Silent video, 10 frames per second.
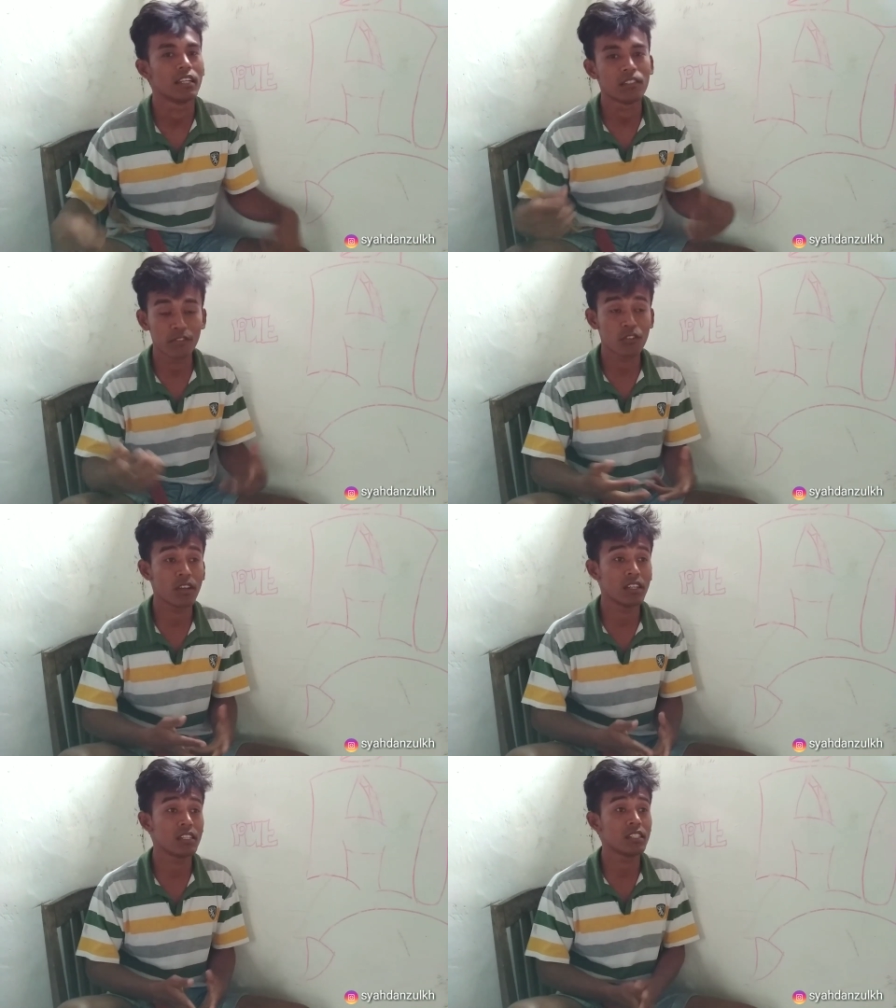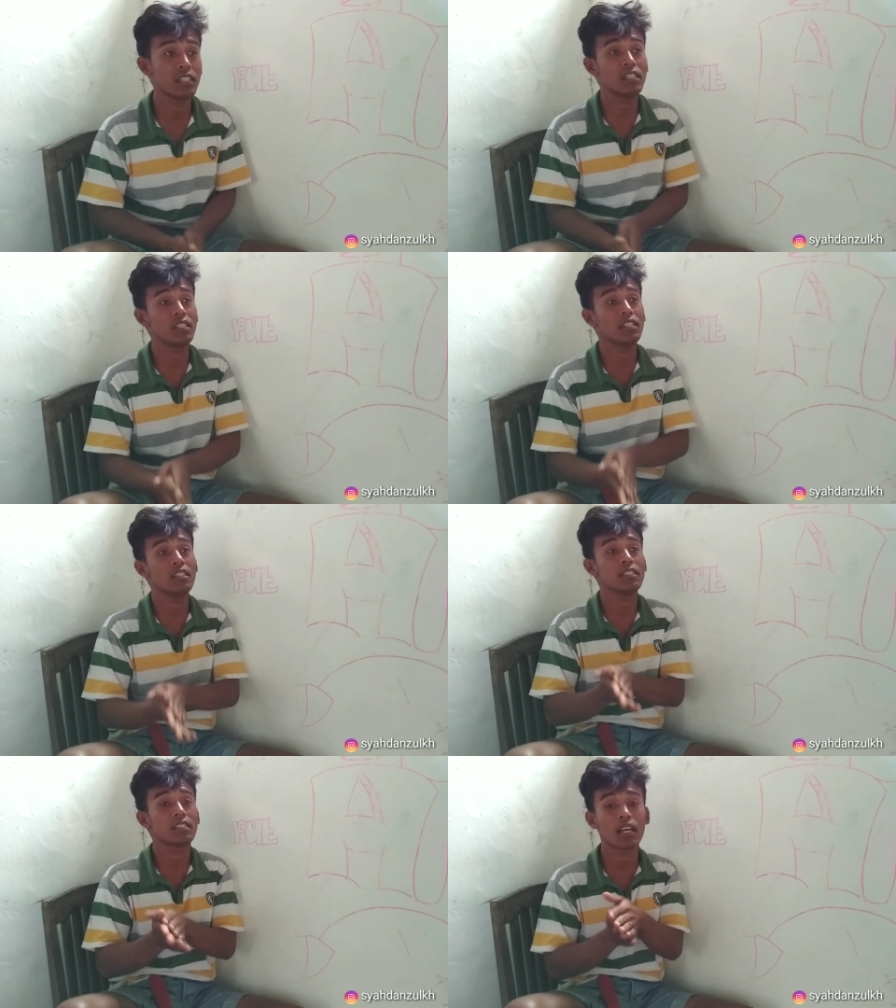Di video ini
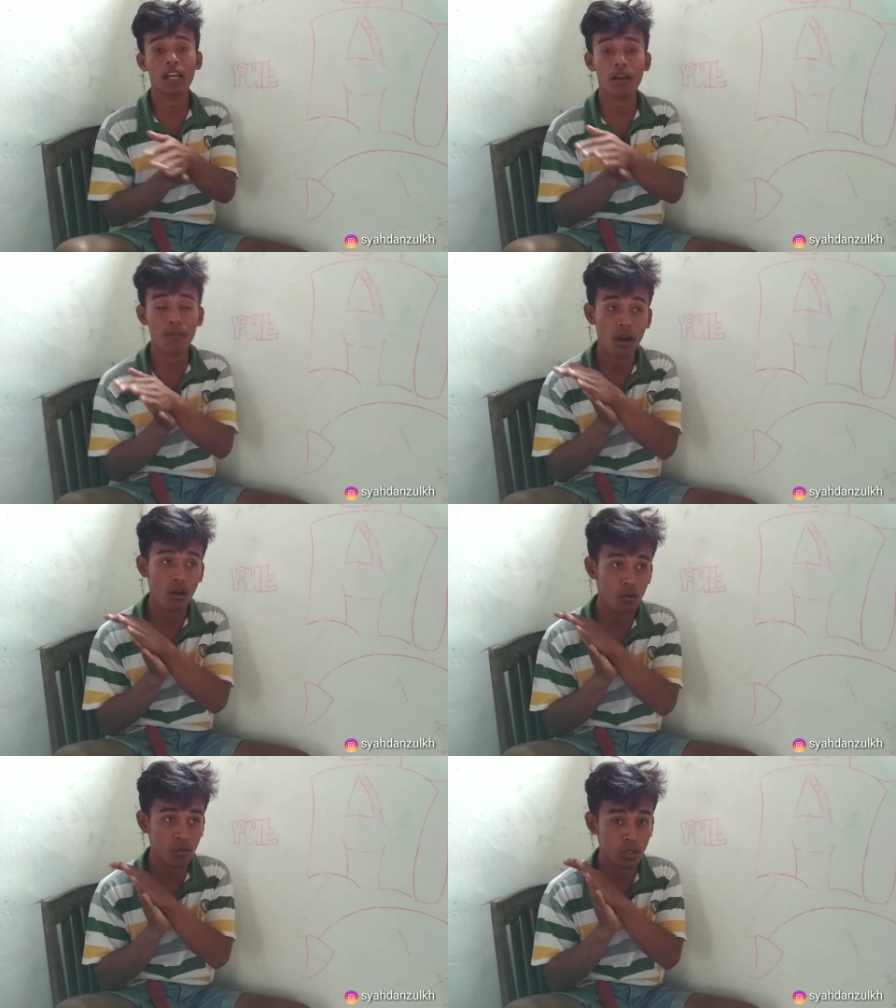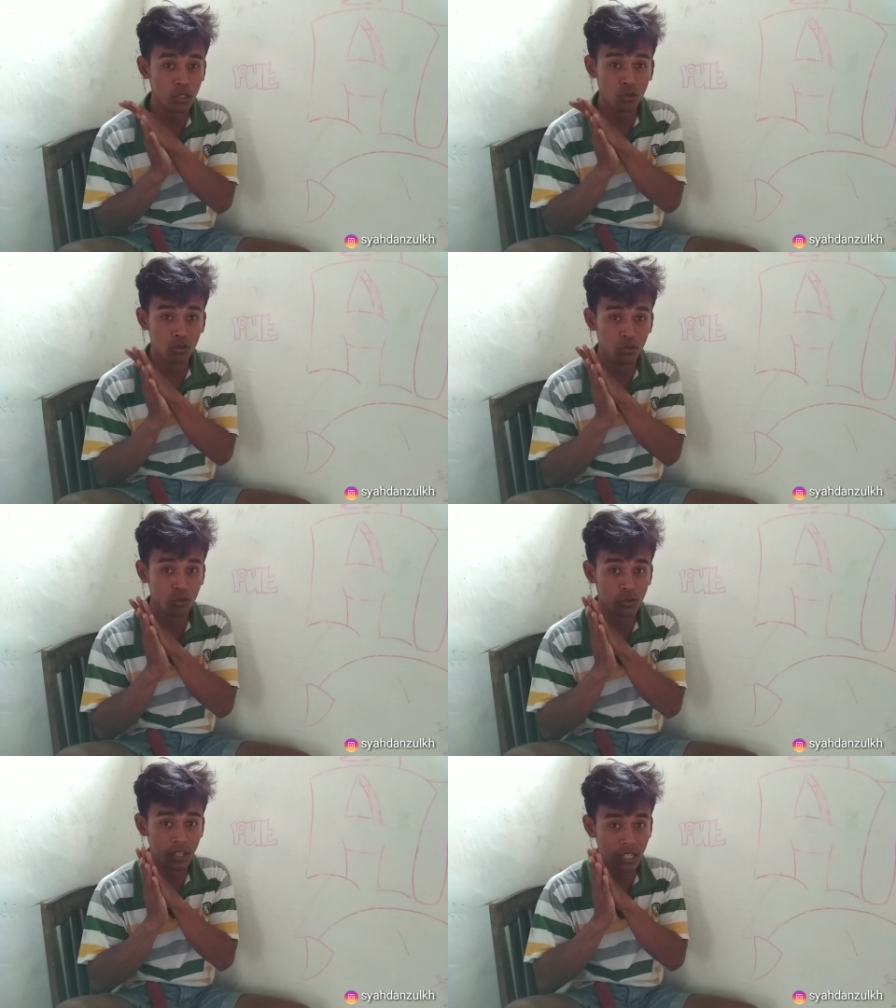saya mau
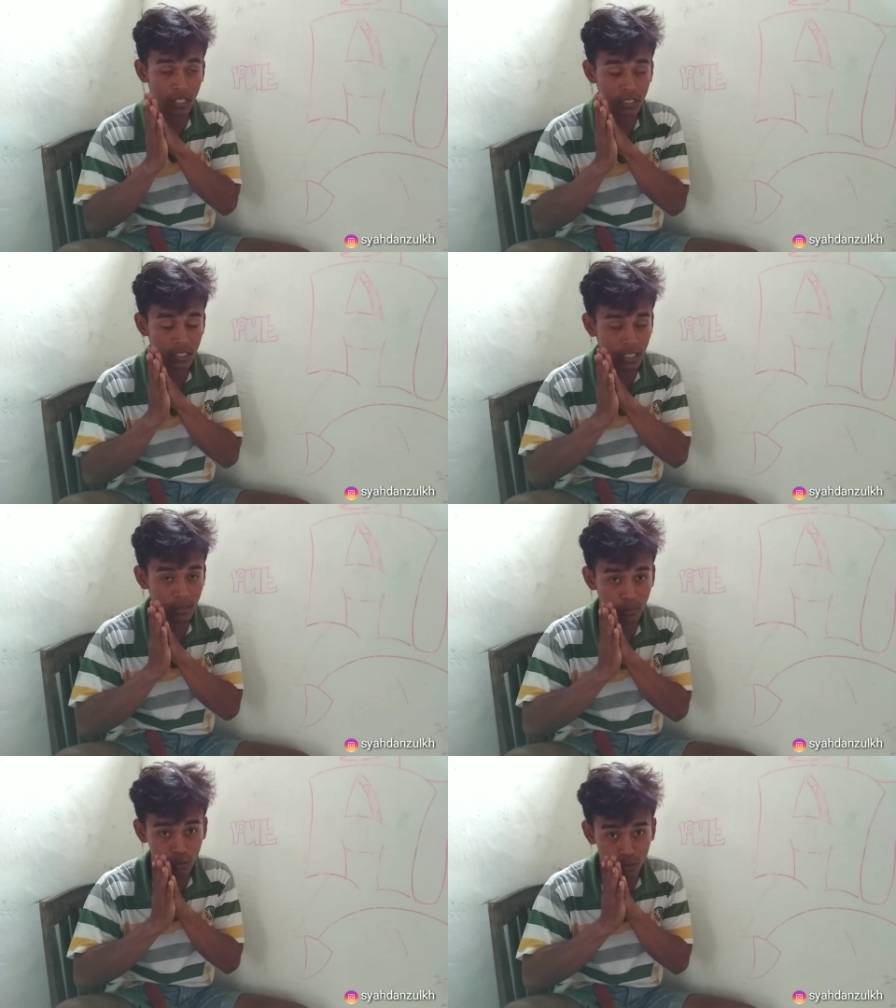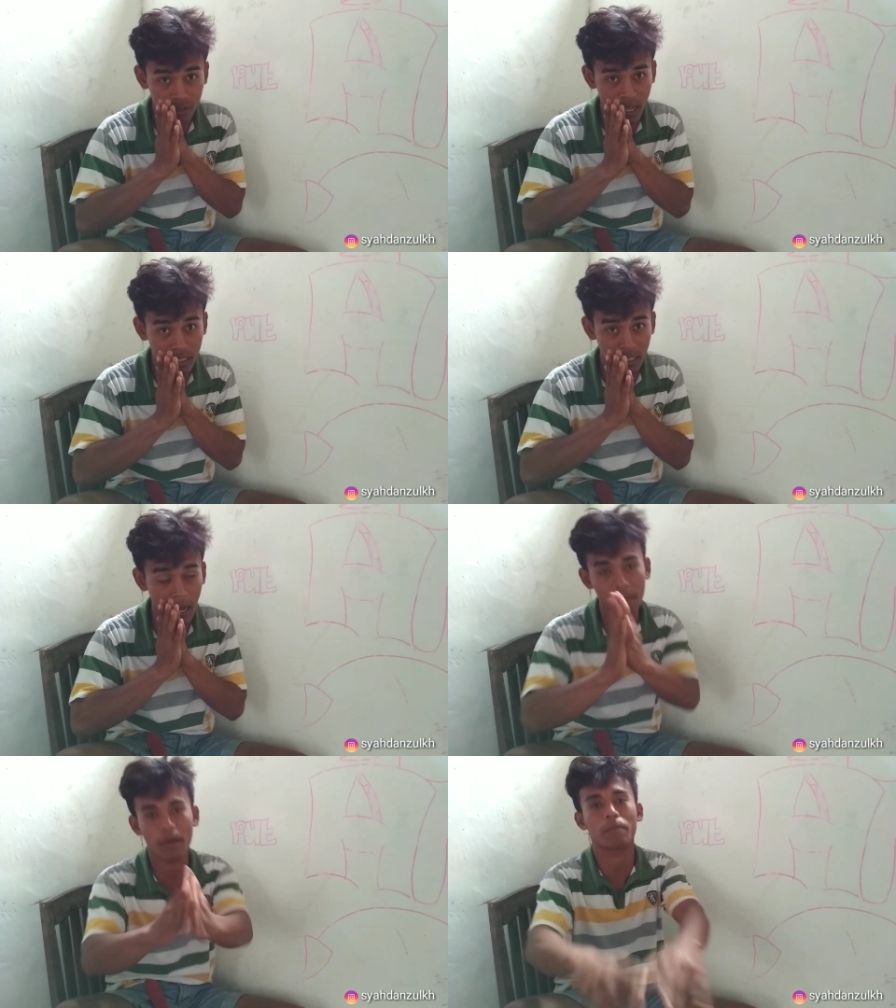menuju ke 1000
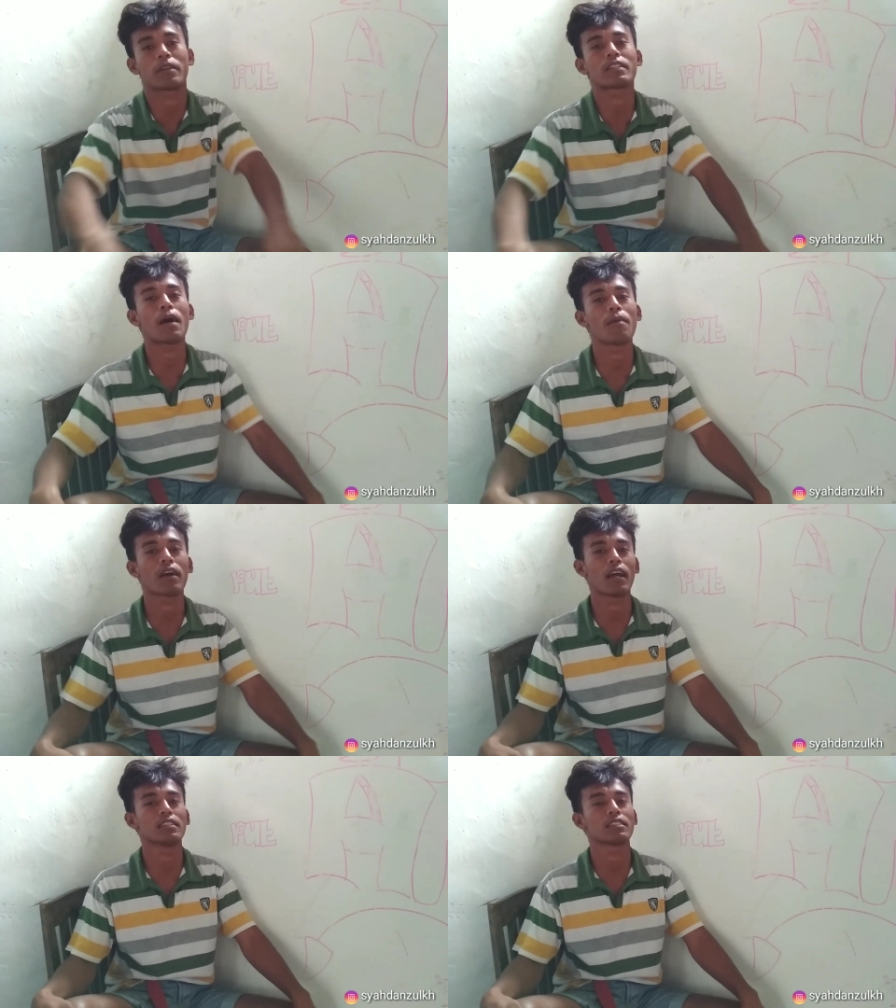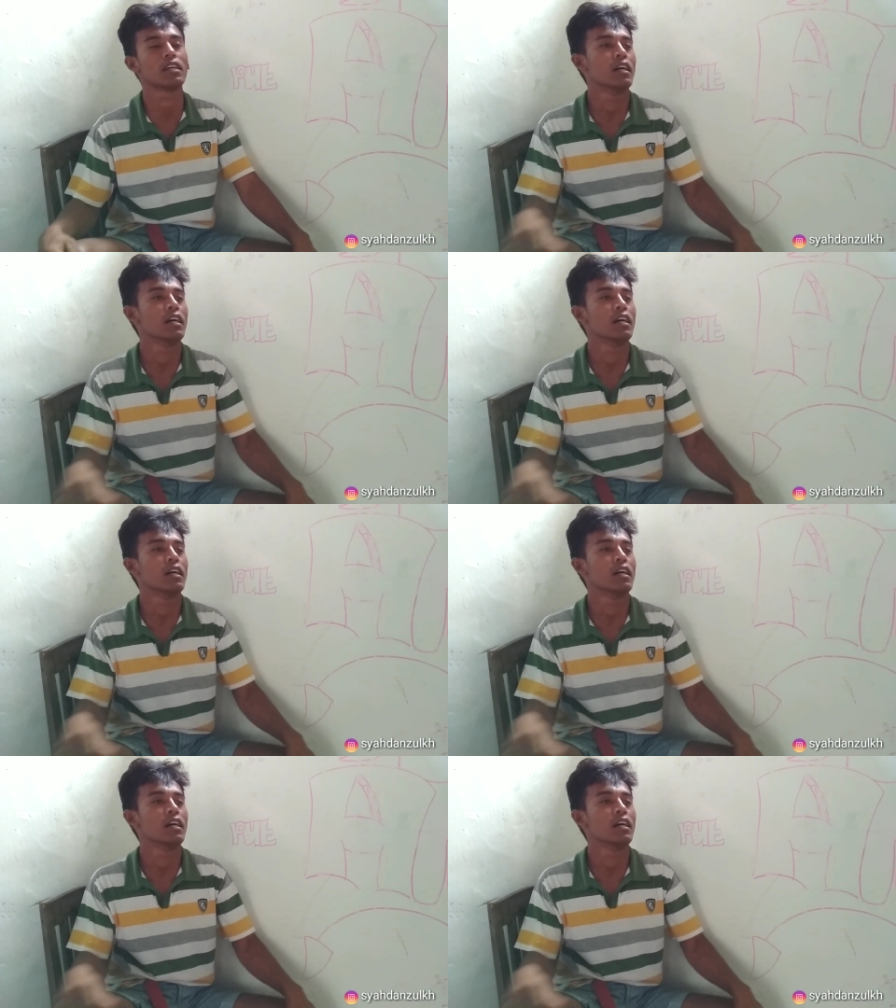subscriber pertama guys